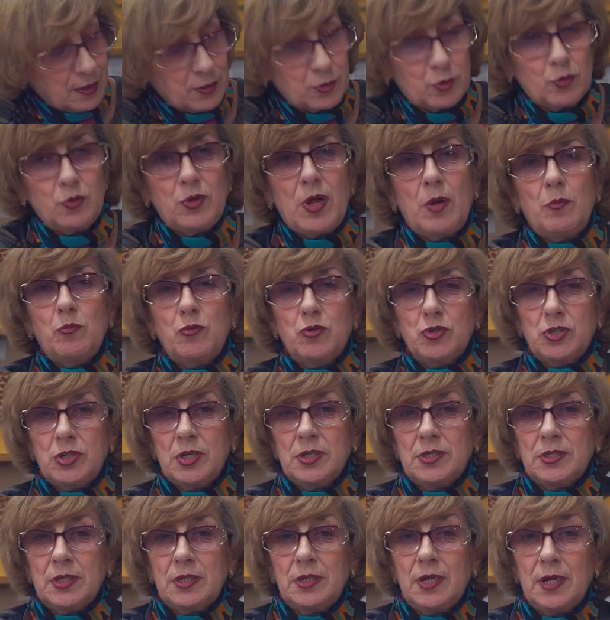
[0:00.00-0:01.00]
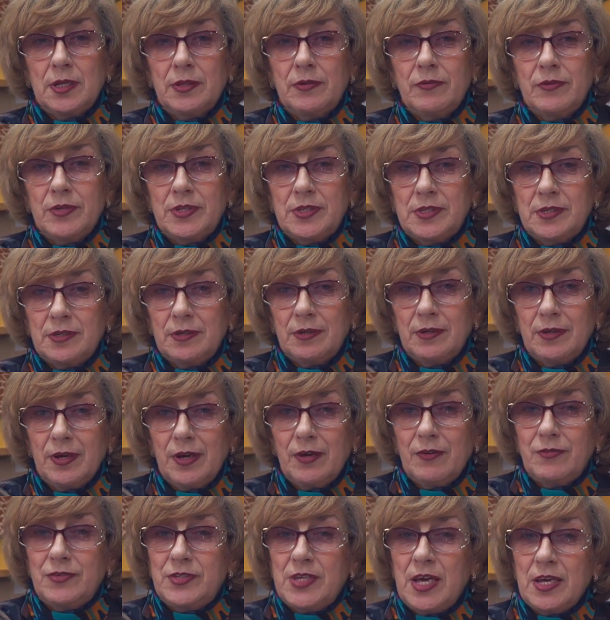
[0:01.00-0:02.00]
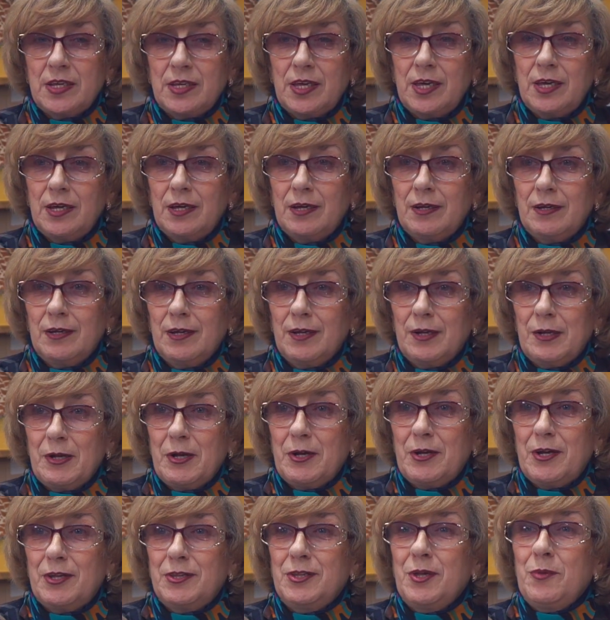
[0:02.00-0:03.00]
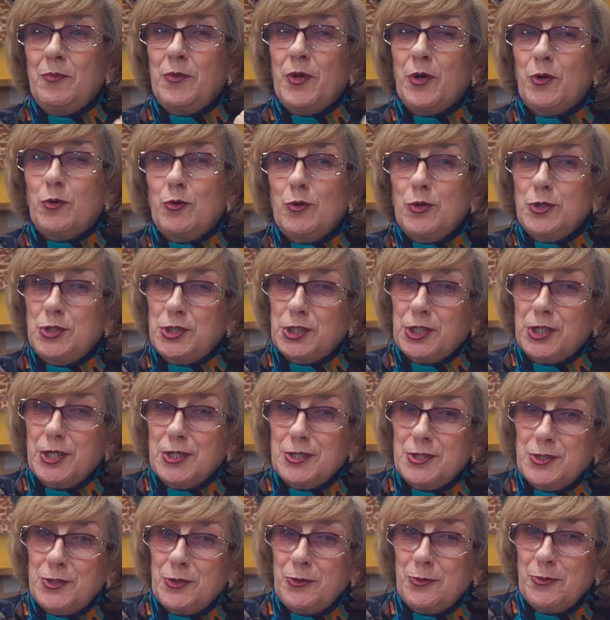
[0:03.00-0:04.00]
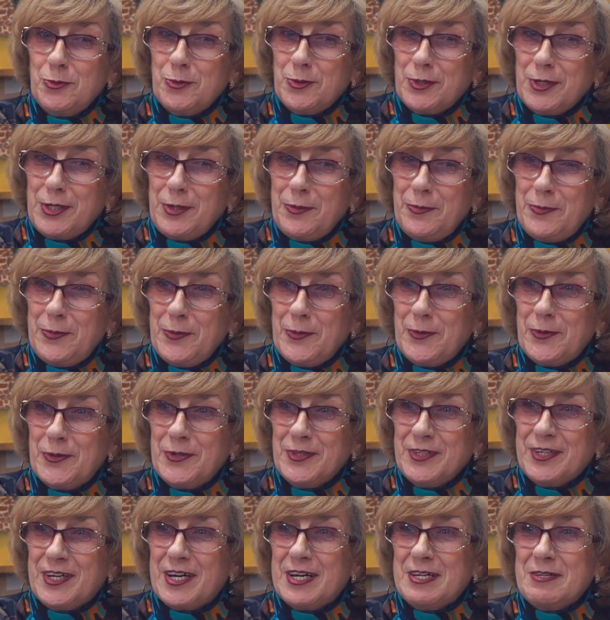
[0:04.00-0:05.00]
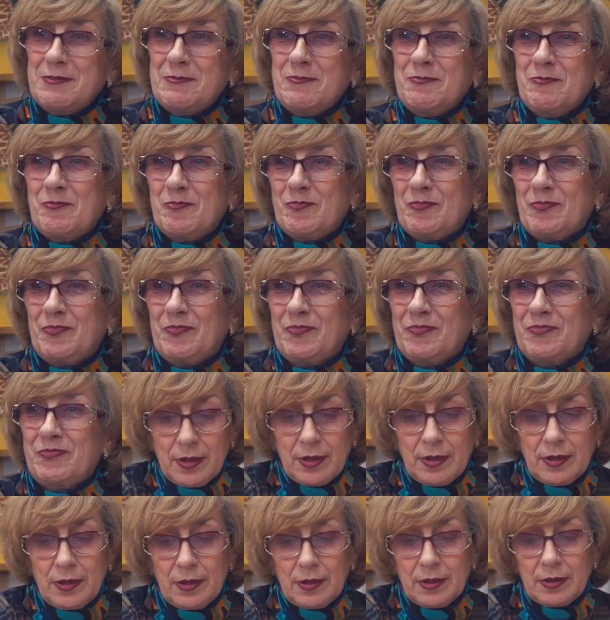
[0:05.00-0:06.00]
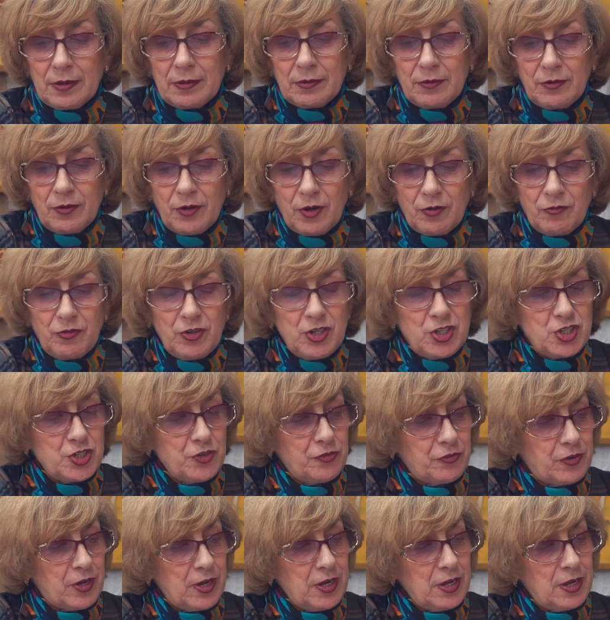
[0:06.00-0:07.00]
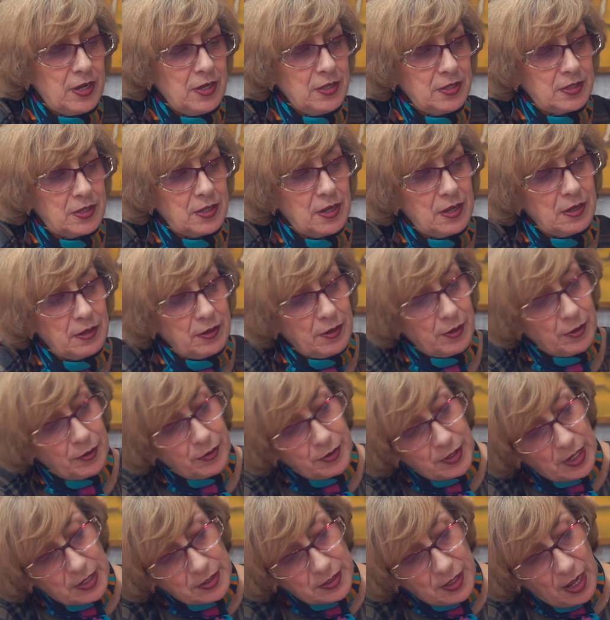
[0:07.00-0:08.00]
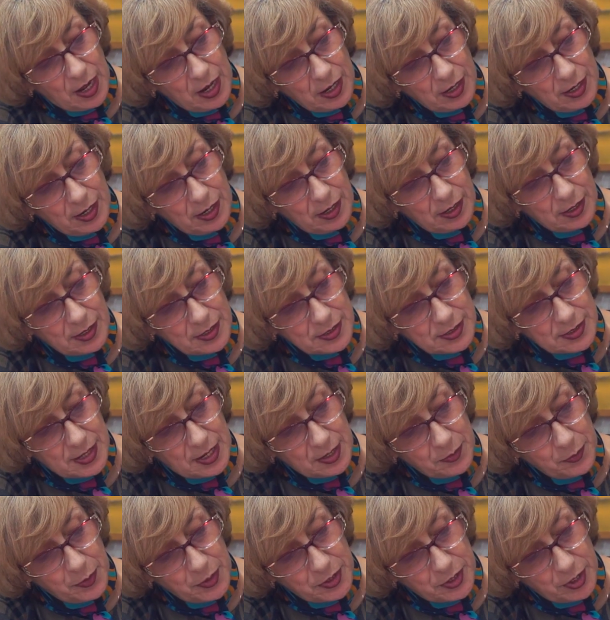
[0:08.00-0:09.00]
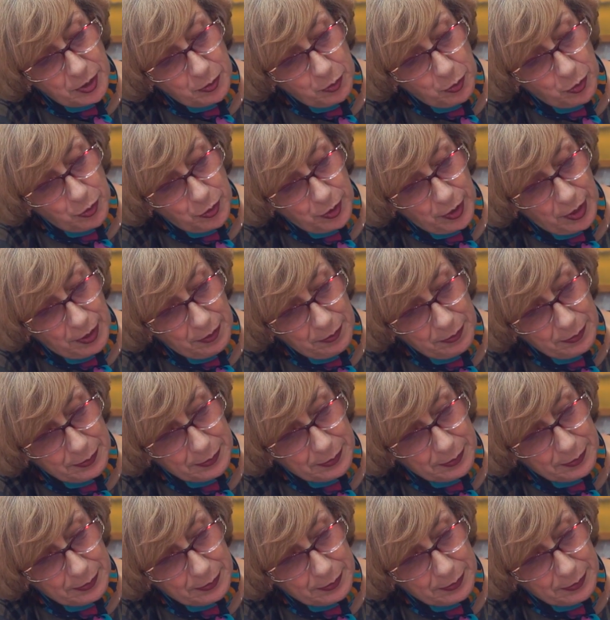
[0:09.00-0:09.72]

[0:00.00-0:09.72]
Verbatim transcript: Туда можно складывать всякие номерочки с рук ребенка. Э, вышивка – это Наталья из Санкт-Петербурга.